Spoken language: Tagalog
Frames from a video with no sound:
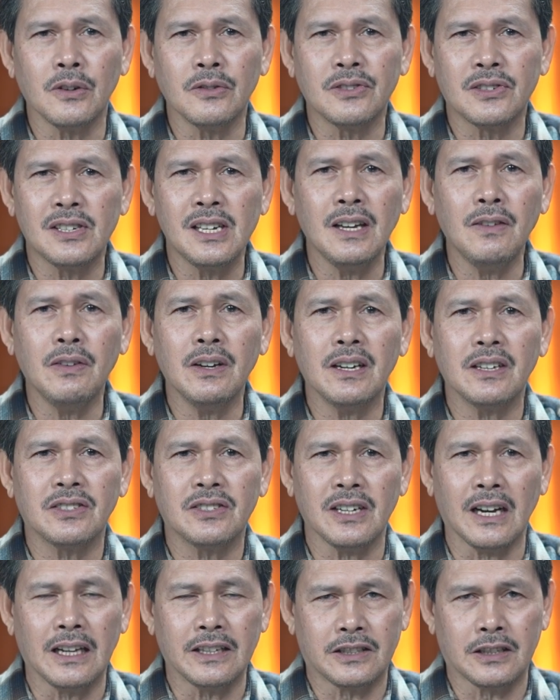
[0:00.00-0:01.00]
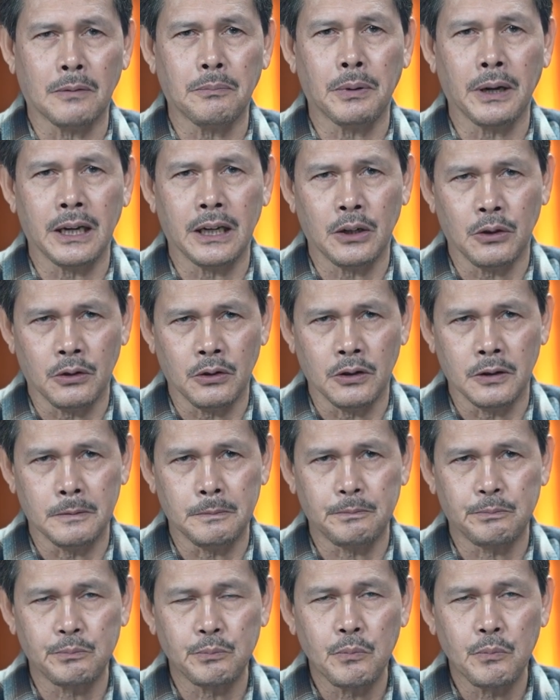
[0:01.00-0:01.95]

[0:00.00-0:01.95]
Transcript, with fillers: conceiving a child sa Panginoon.